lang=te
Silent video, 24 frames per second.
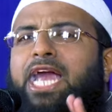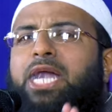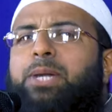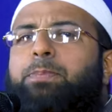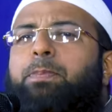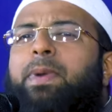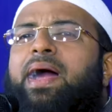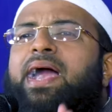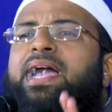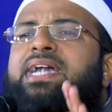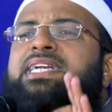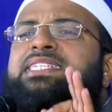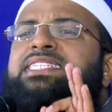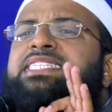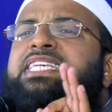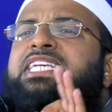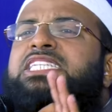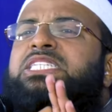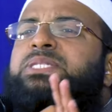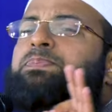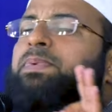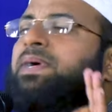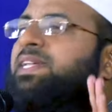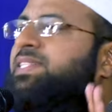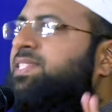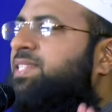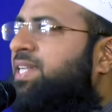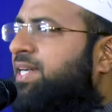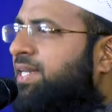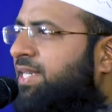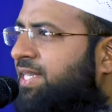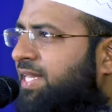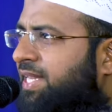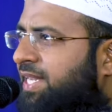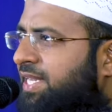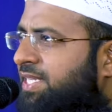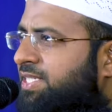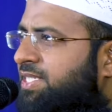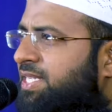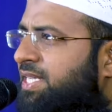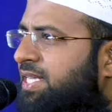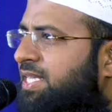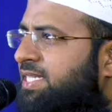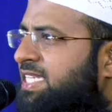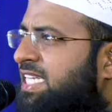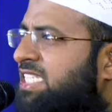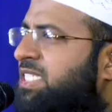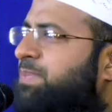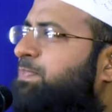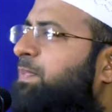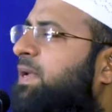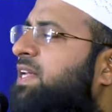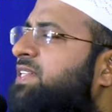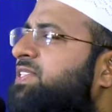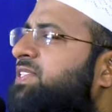ఎయిట్ పాయింట్ సిక్స్ పర్సెంటేజ్ సిక్స్